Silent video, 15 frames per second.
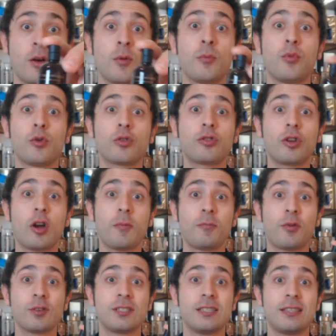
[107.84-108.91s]

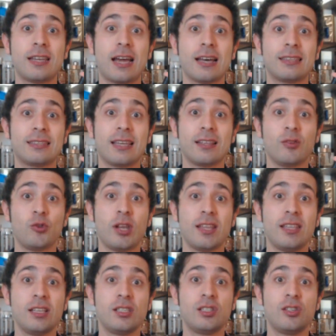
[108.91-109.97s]
Purtroppo si tratta di
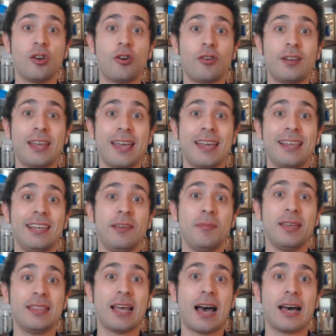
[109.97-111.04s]
un'edizione
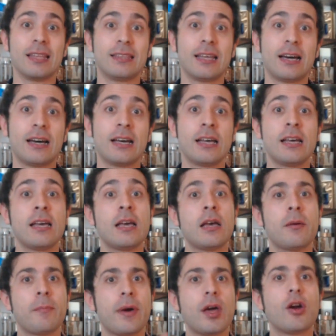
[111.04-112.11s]
limitata
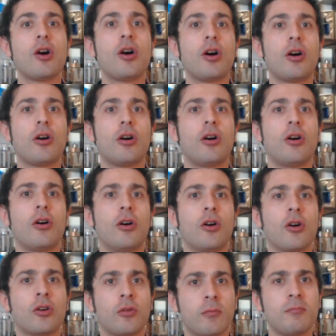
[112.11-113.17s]

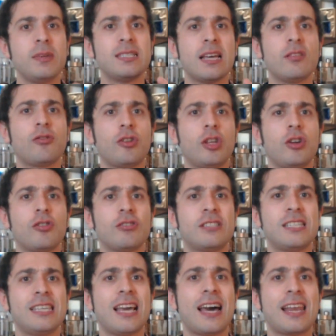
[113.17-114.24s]
però mi sento di
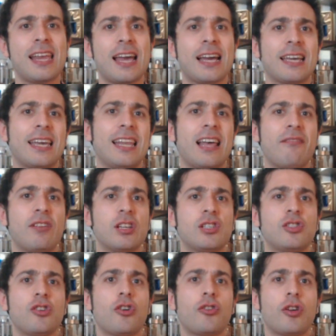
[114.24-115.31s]
consigliare anche la
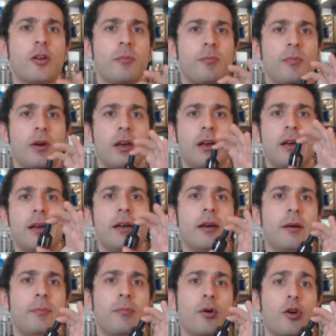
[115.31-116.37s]
versione
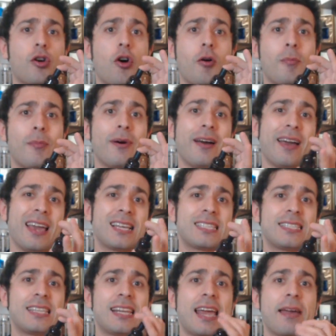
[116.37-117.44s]
eh, Porom
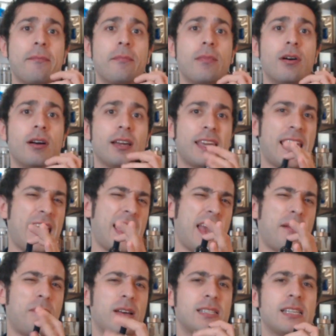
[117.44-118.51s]
Extreme che è
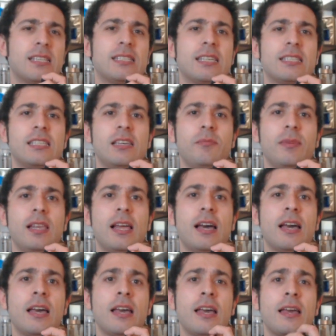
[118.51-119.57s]
abbastanza
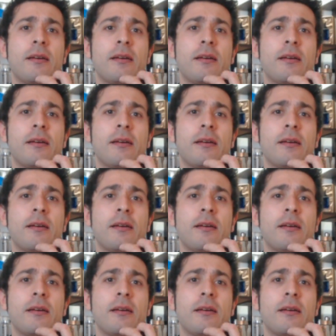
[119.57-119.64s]
simile.